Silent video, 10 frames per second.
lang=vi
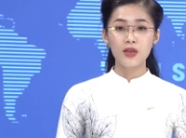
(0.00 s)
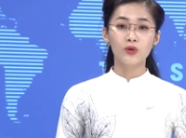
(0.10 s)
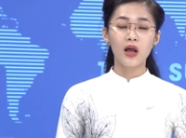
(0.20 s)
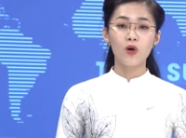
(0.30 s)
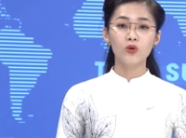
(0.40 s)

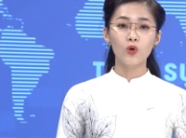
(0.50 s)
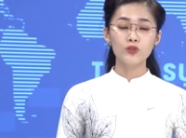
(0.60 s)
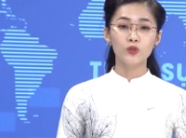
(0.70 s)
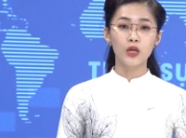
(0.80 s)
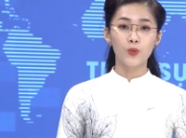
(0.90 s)
Yêu cầu
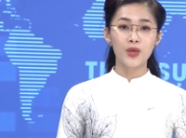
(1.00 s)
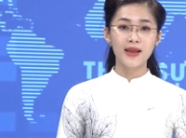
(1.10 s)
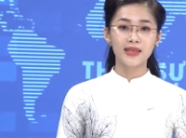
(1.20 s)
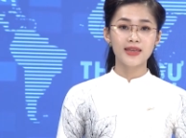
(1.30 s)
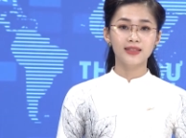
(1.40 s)
của Chủ tịch Ủy
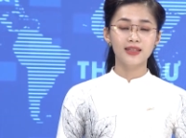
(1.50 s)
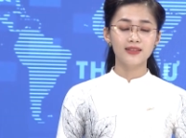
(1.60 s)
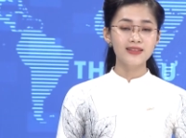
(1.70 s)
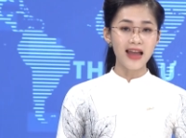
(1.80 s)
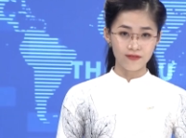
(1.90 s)
ban Nhân dân
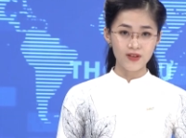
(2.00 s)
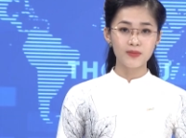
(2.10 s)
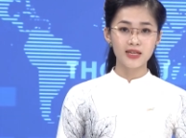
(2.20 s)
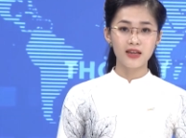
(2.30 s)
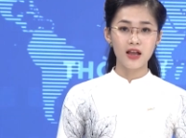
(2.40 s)
tỉnh Đặng
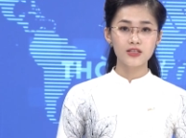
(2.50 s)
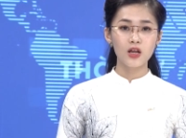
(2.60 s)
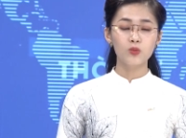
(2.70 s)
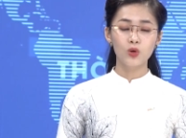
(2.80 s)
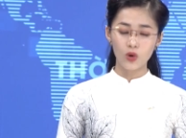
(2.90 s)
Văn Minh
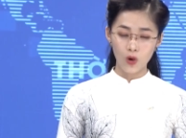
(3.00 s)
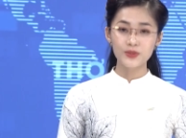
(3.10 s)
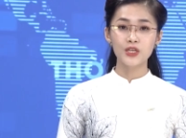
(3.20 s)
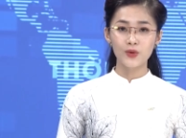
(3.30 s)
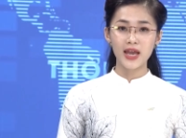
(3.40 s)
trong cuộc
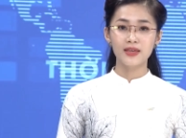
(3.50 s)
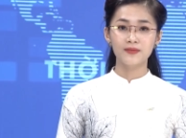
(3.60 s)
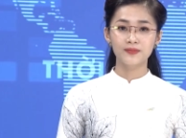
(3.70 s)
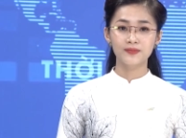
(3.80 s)
họp chiều nay.